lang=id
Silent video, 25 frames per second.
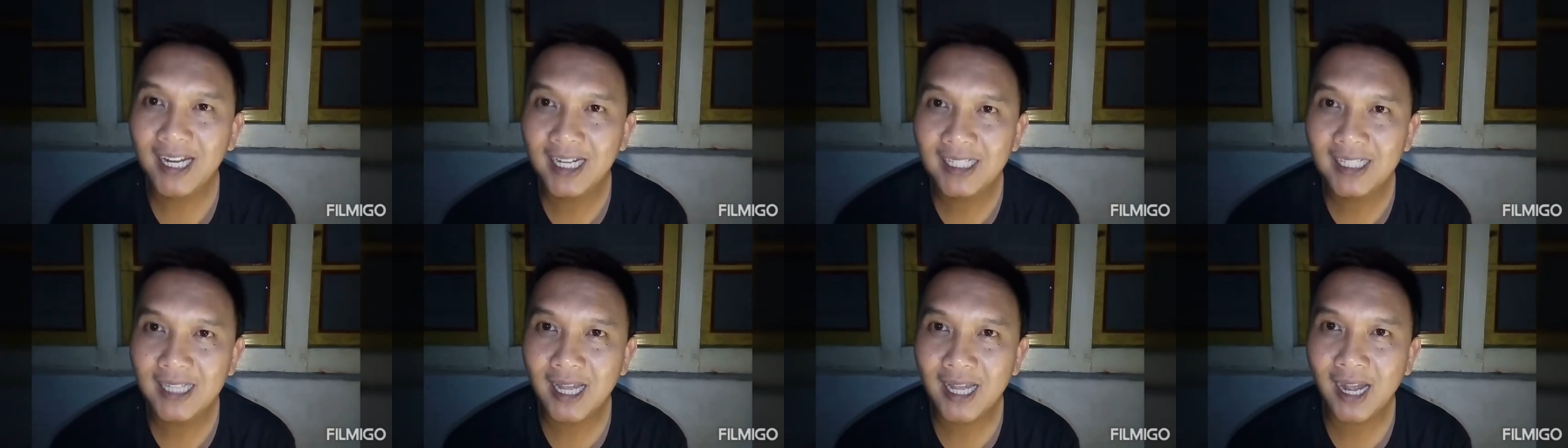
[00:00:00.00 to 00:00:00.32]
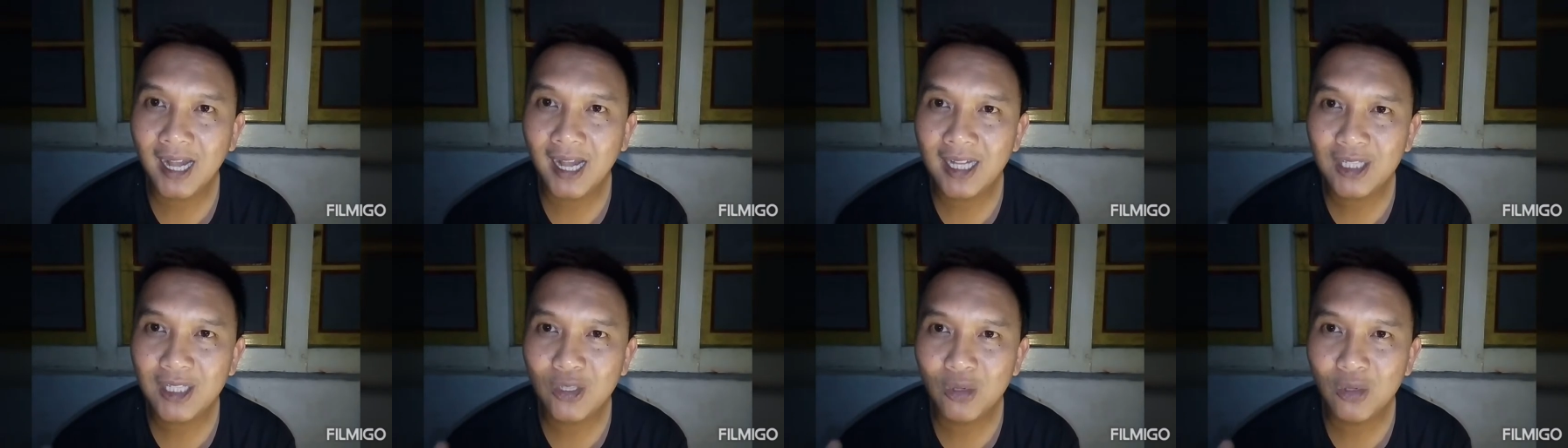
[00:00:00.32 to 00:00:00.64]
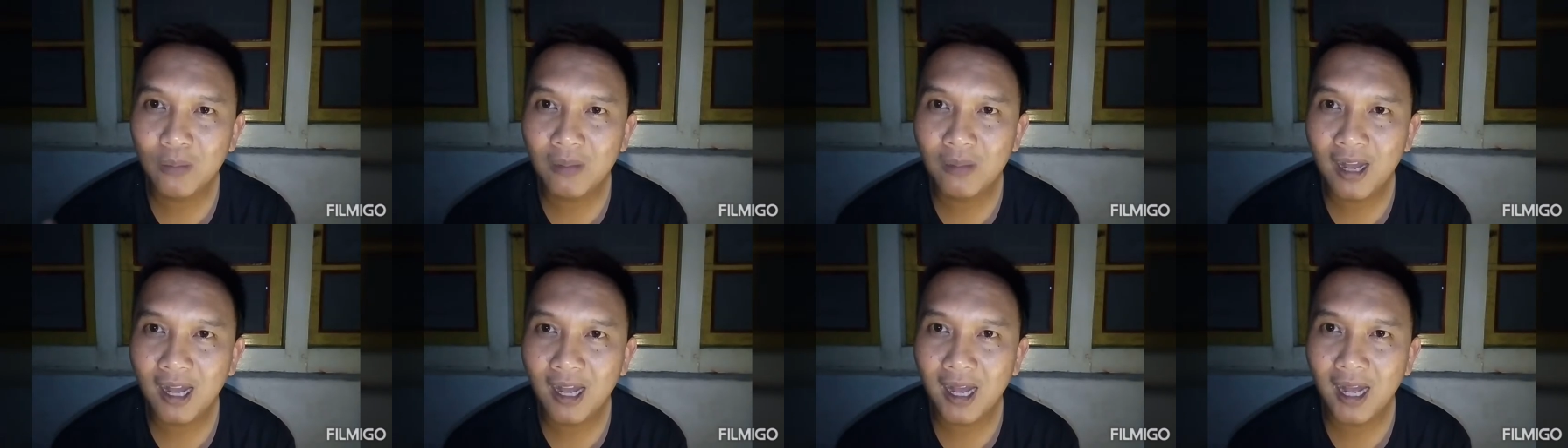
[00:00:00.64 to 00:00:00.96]
malam hari
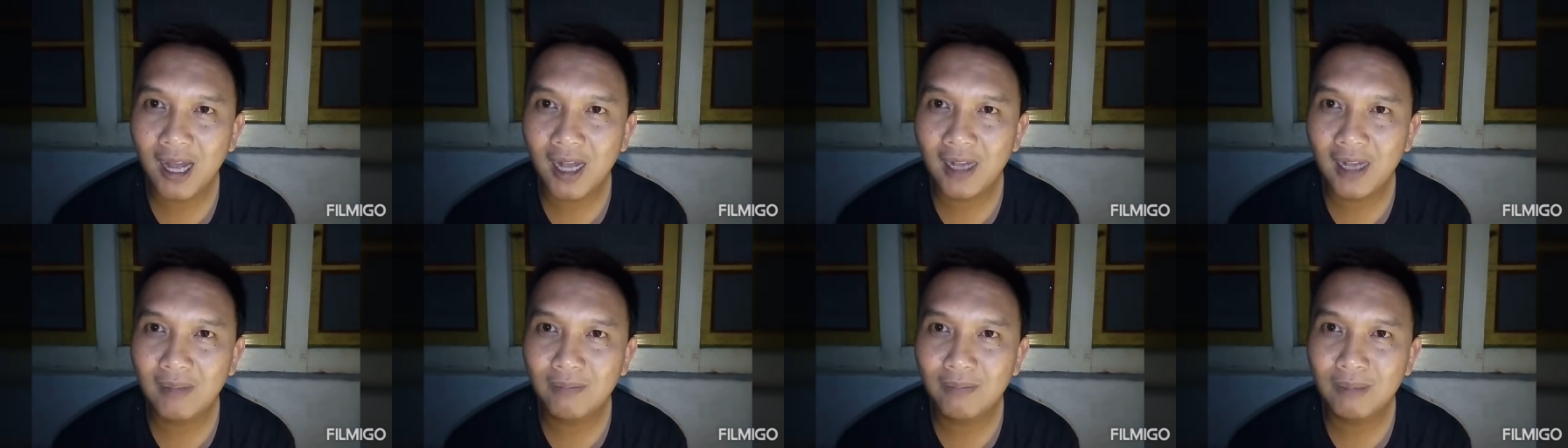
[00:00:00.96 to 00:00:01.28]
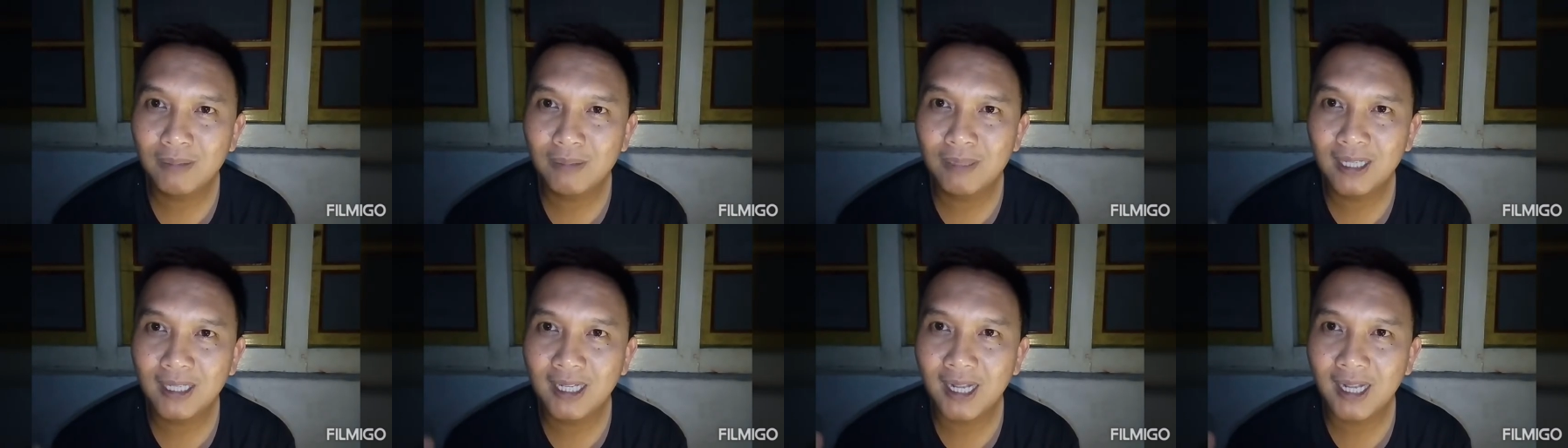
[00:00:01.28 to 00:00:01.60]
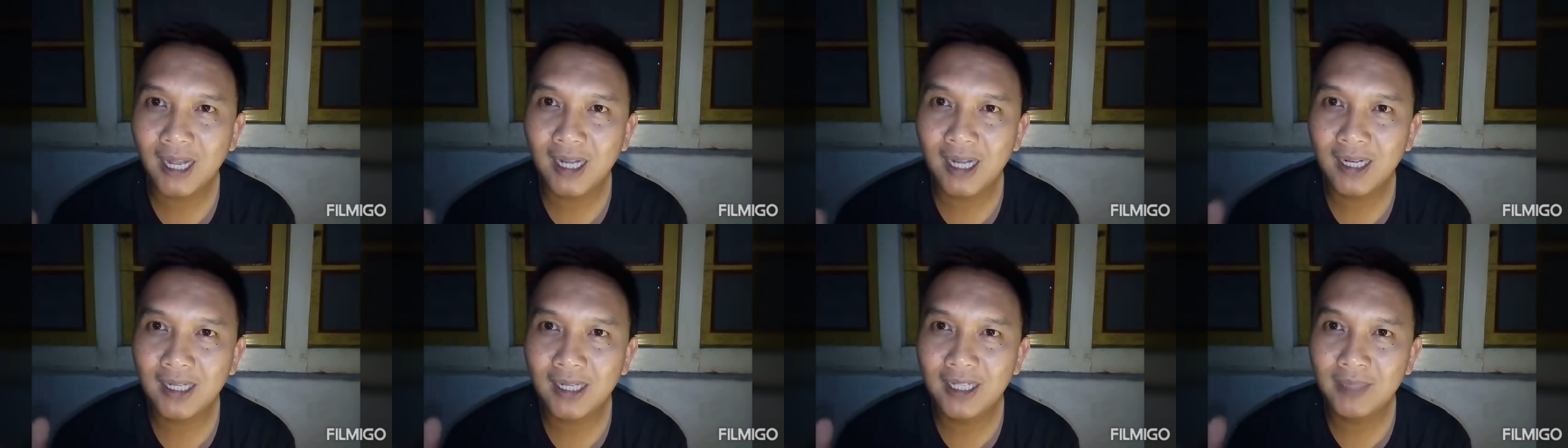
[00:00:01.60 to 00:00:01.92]
ini saya akan
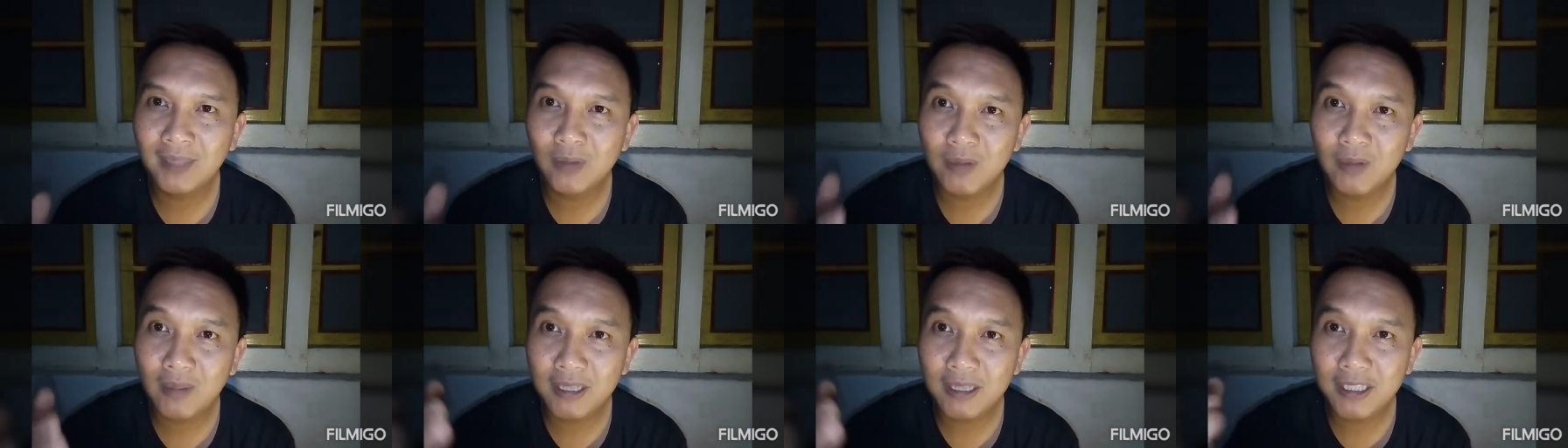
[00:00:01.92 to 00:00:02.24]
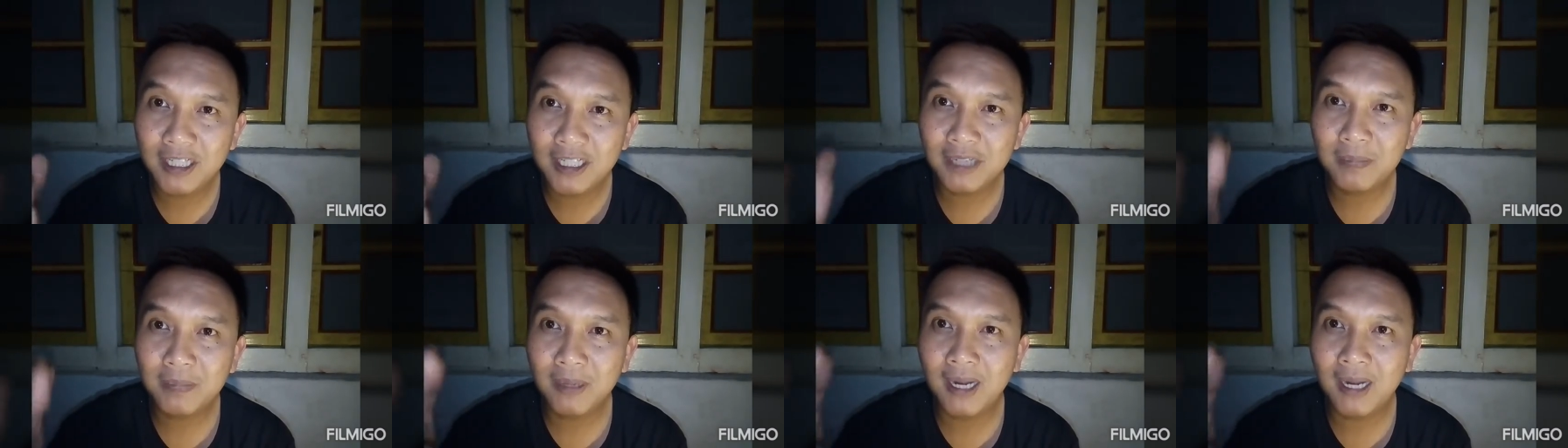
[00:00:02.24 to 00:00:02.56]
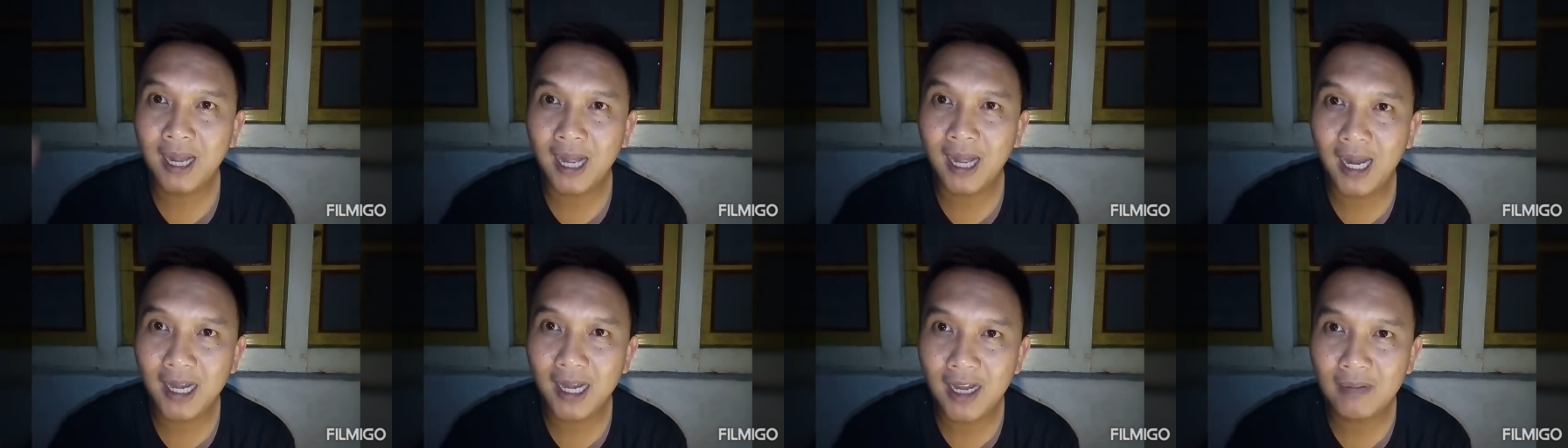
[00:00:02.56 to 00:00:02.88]
coba memberikan
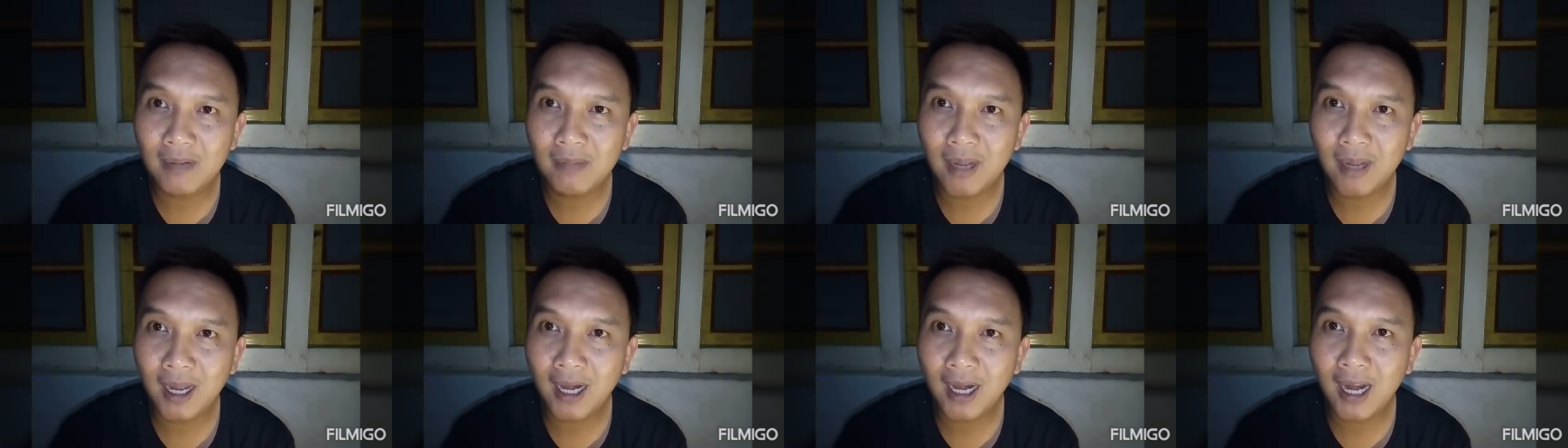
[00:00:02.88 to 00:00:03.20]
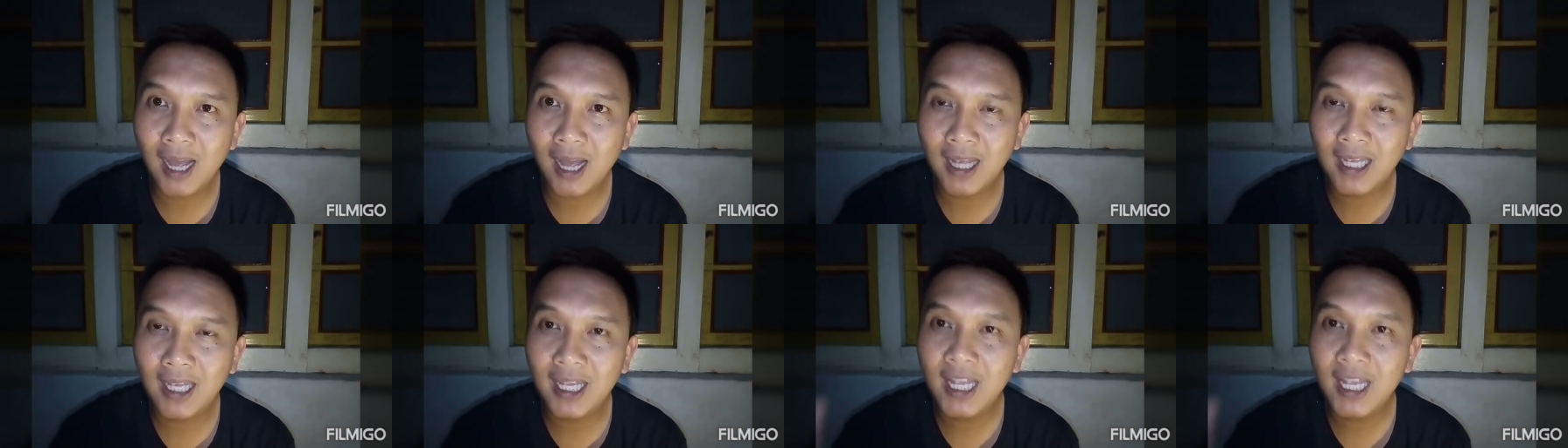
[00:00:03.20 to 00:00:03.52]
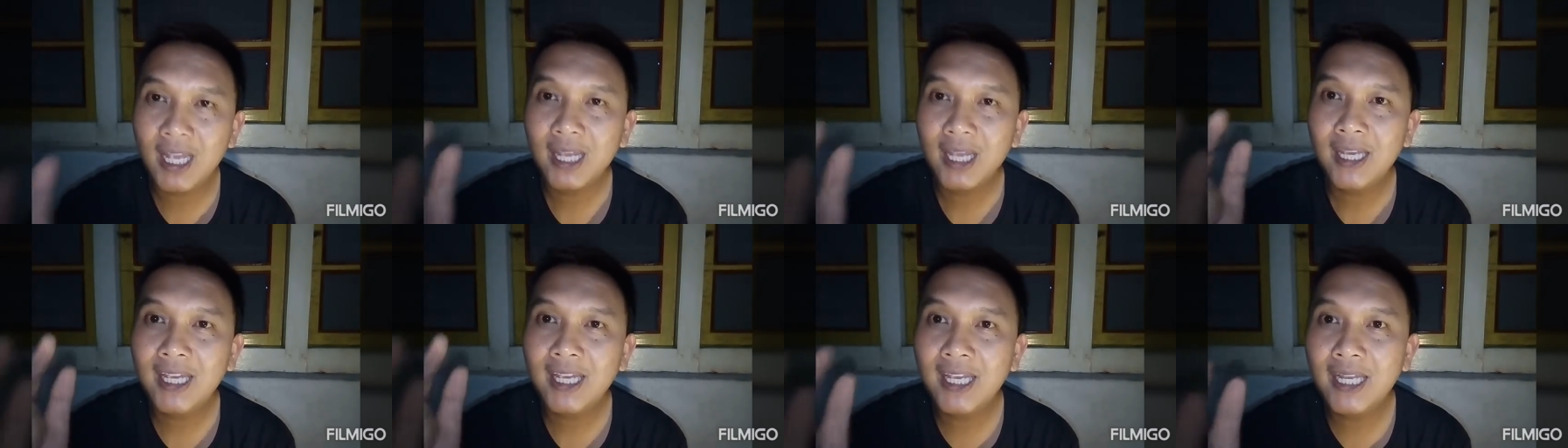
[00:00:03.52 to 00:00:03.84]
informasi kepada kalian
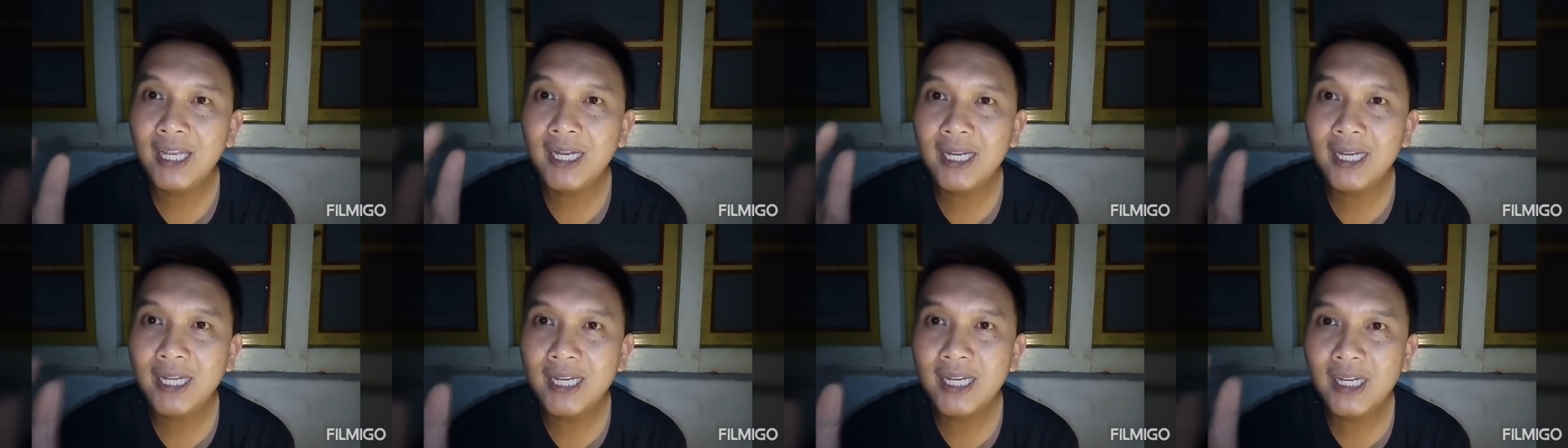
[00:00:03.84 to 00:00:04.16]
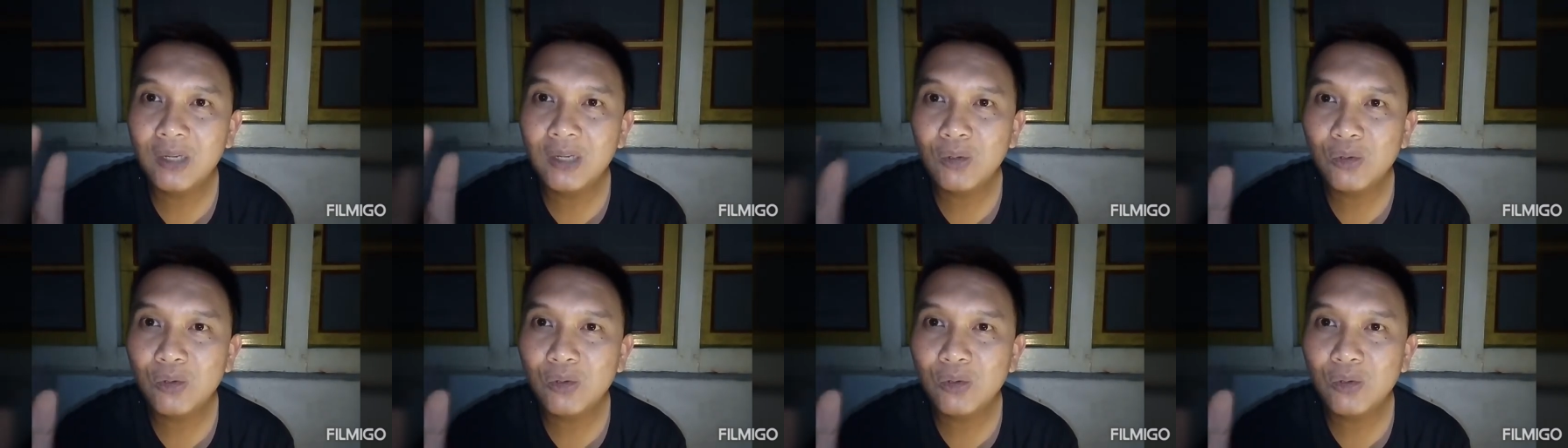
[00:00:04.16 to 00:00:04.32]
mengenai